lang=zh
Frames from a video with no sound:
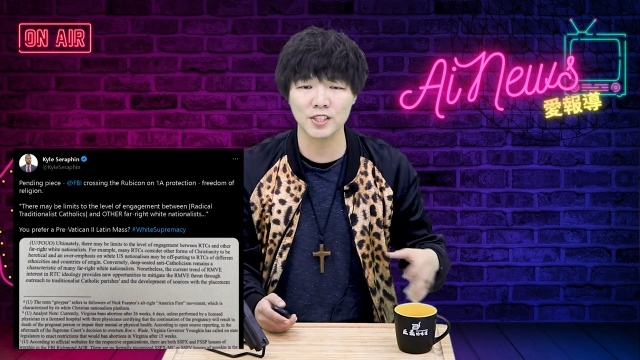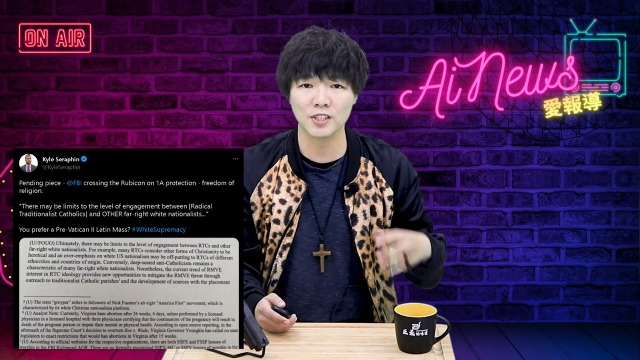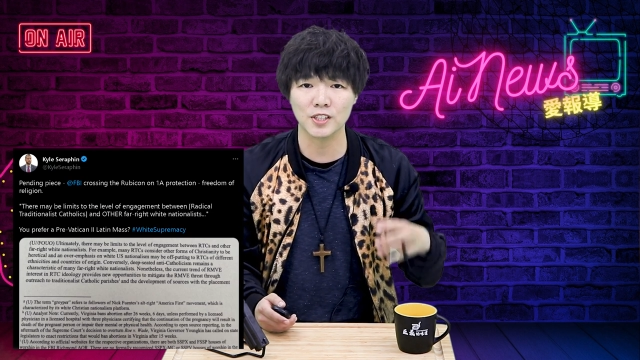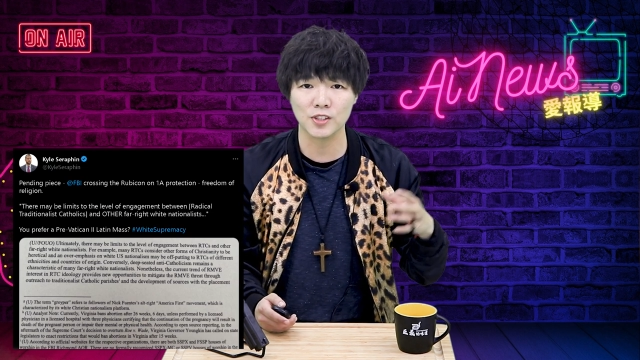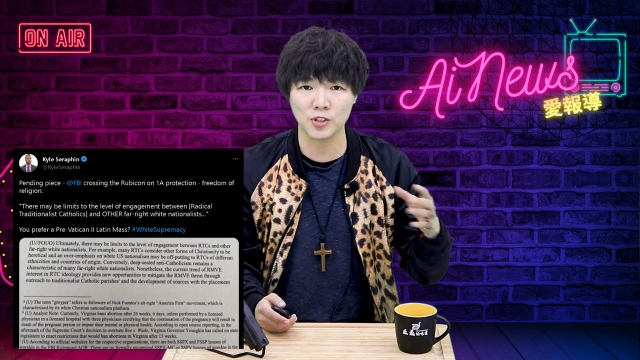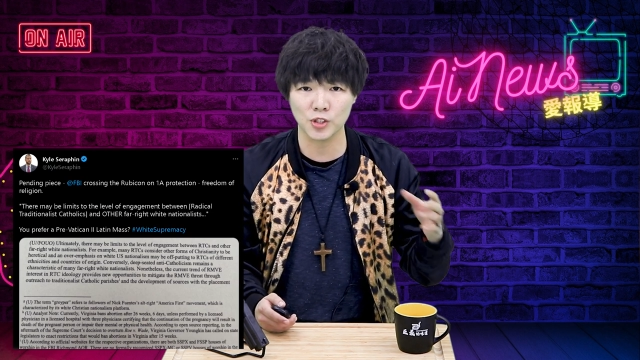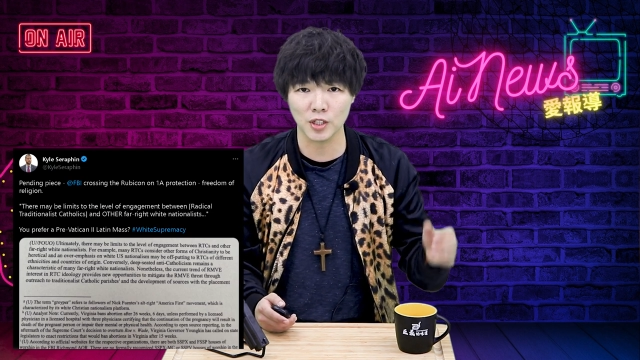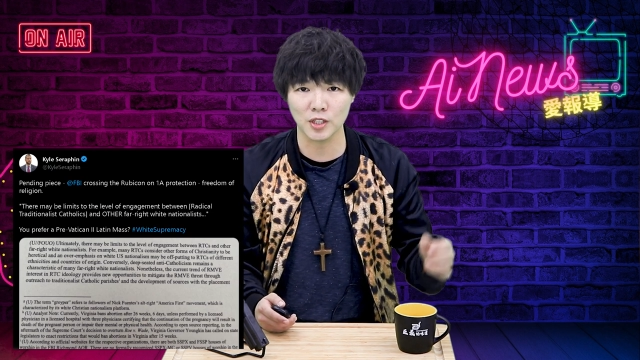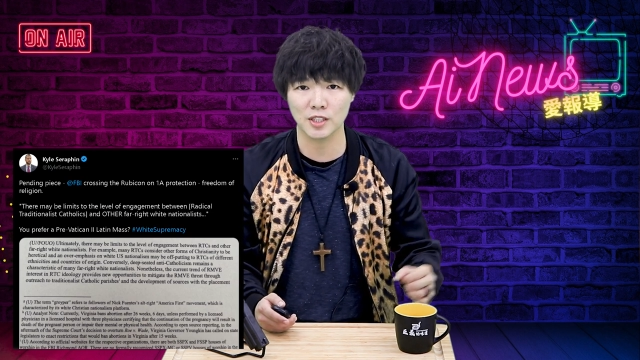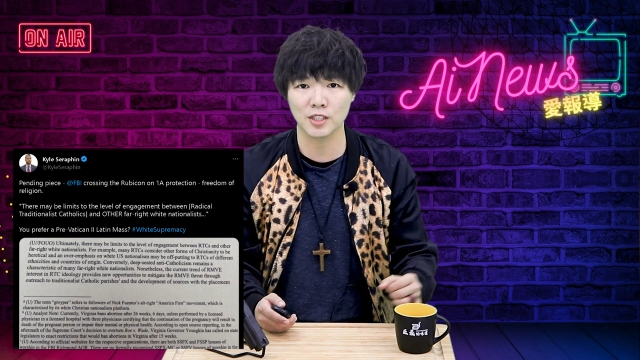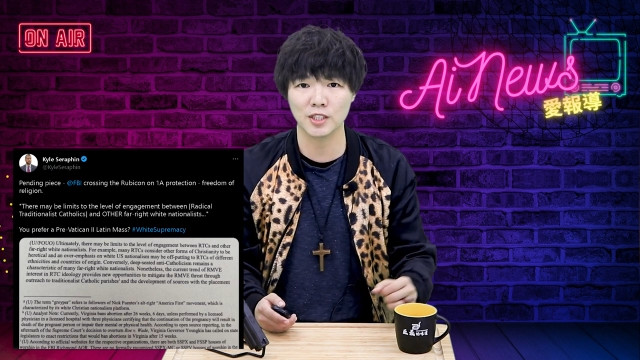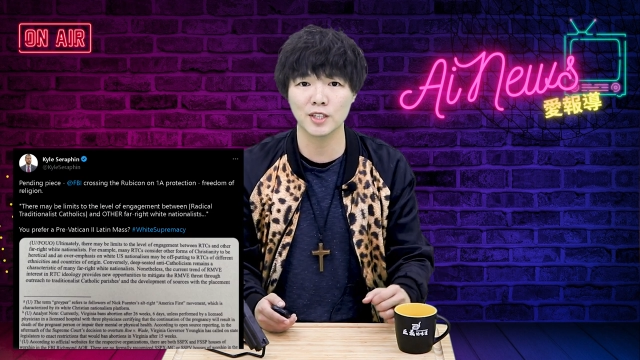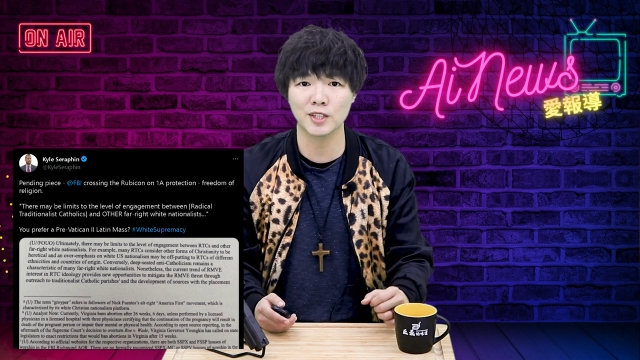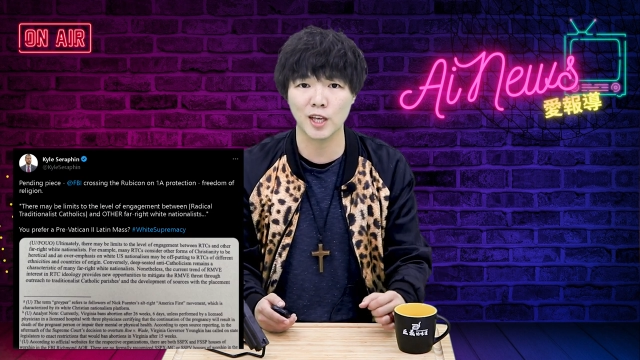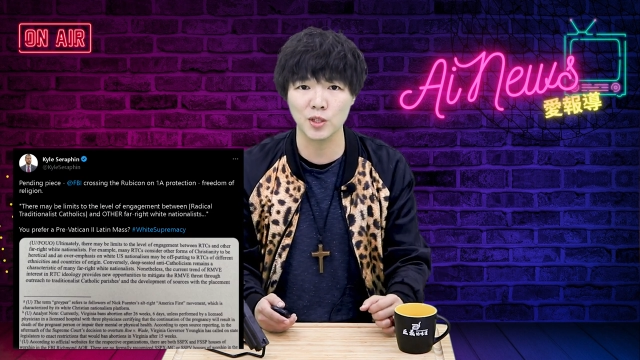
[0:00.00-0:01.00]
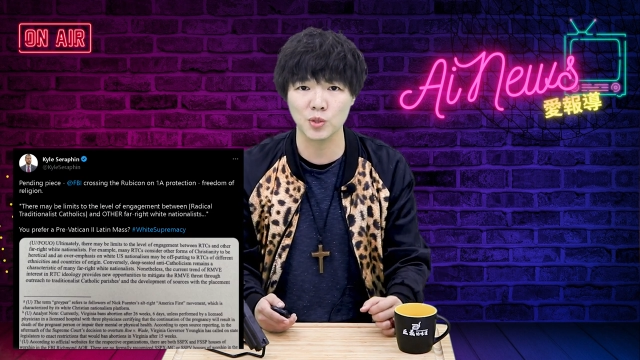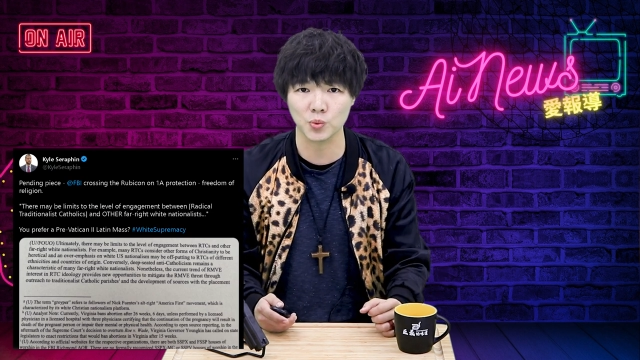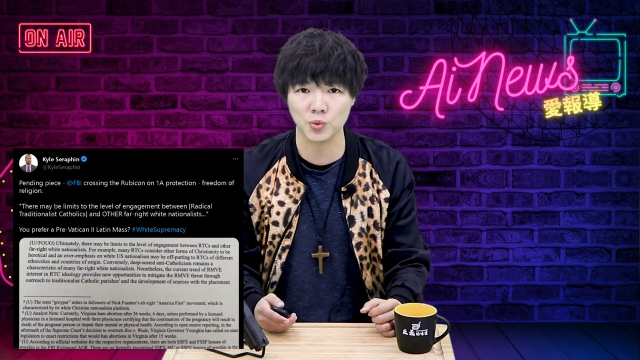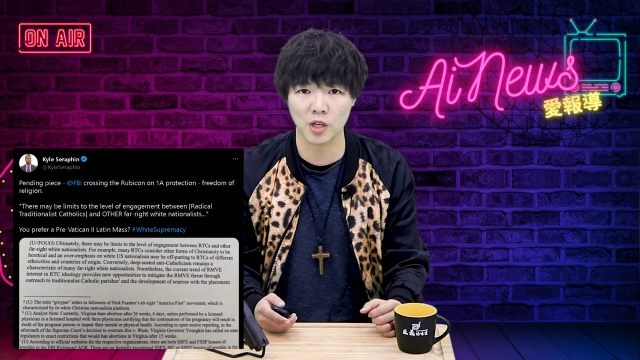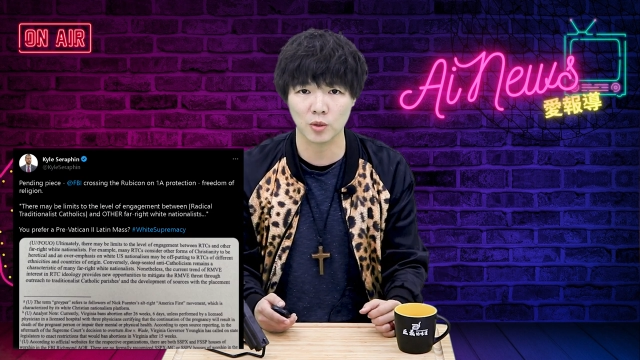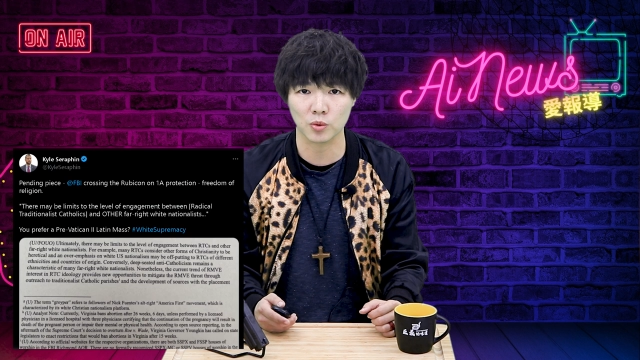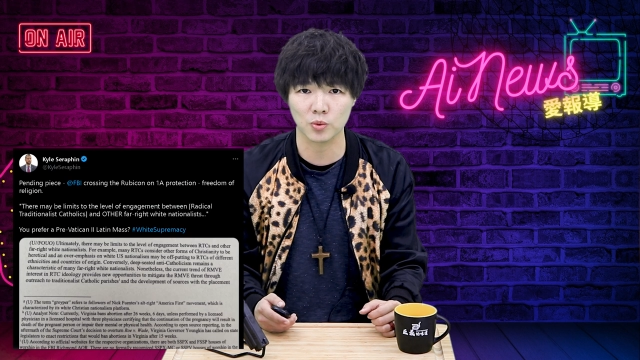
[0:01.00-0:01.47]
行圣礼的这些天主
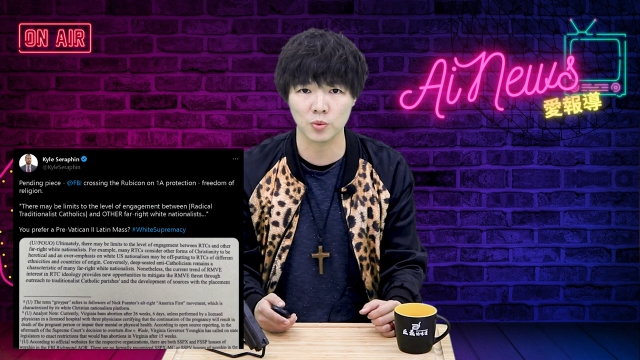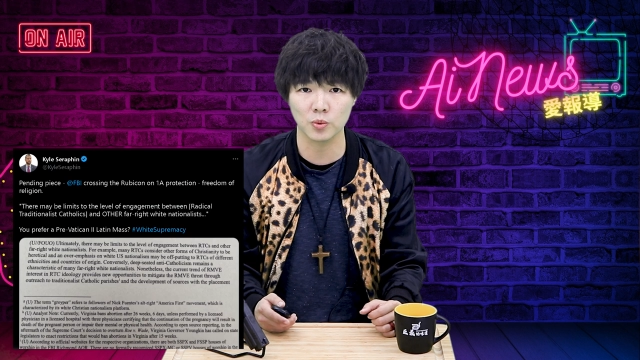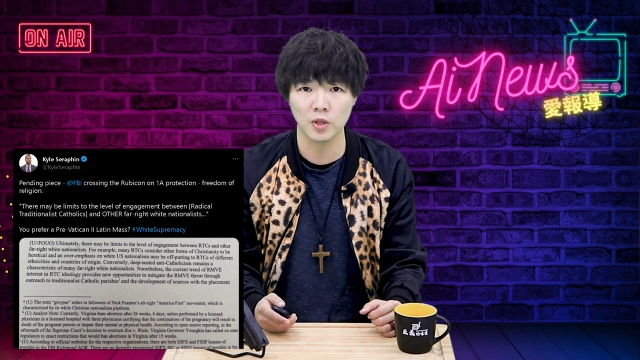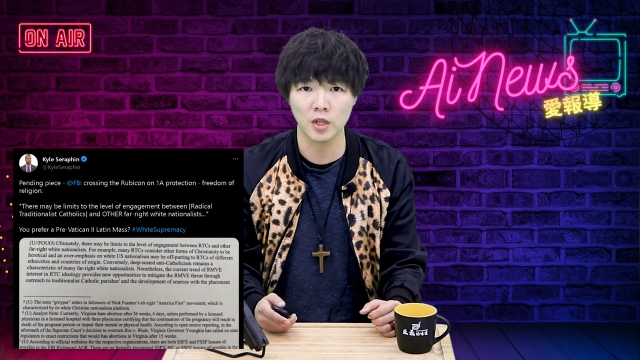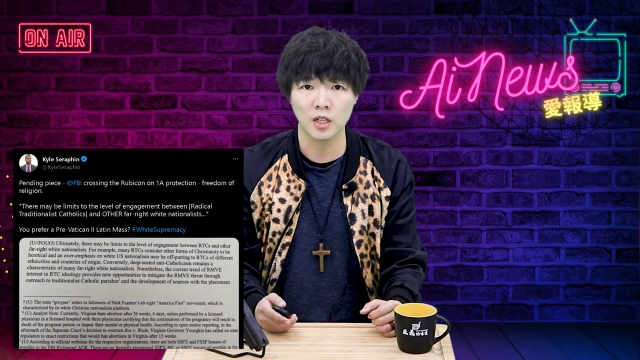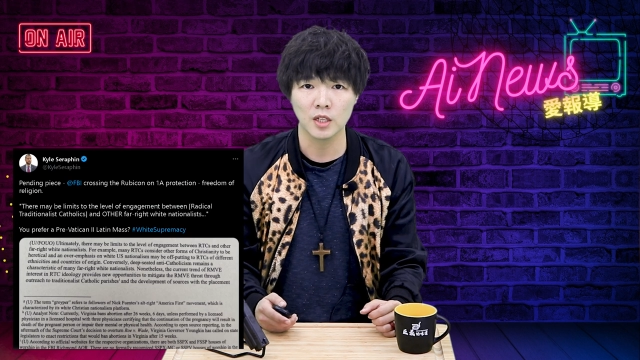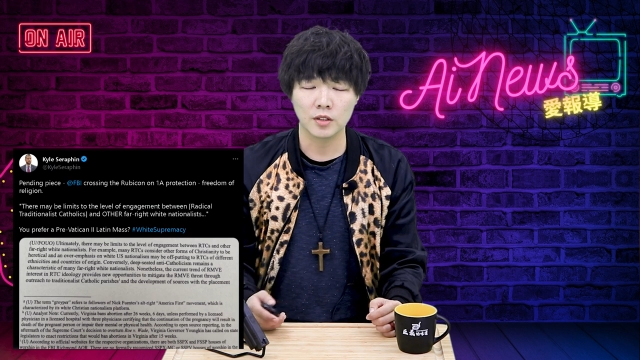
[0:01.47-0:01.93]
教徒。